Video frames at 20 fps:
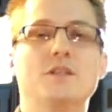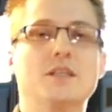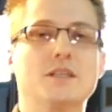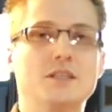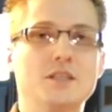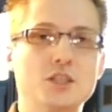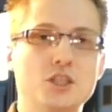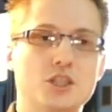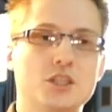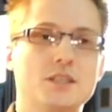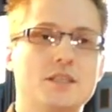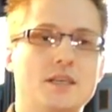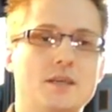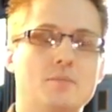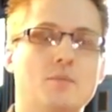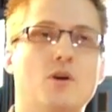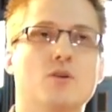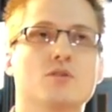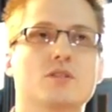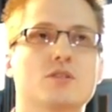Nischenthemen
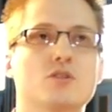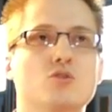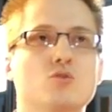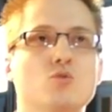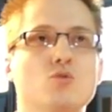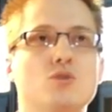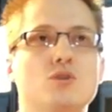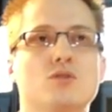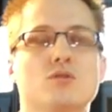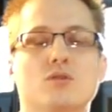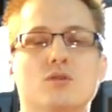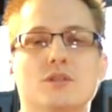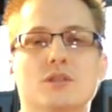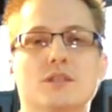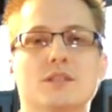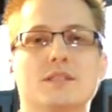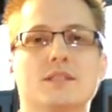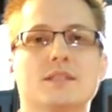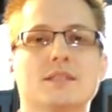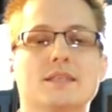ausgesucht
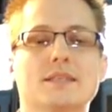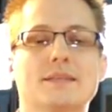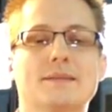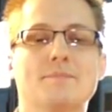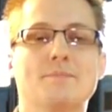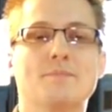und äh,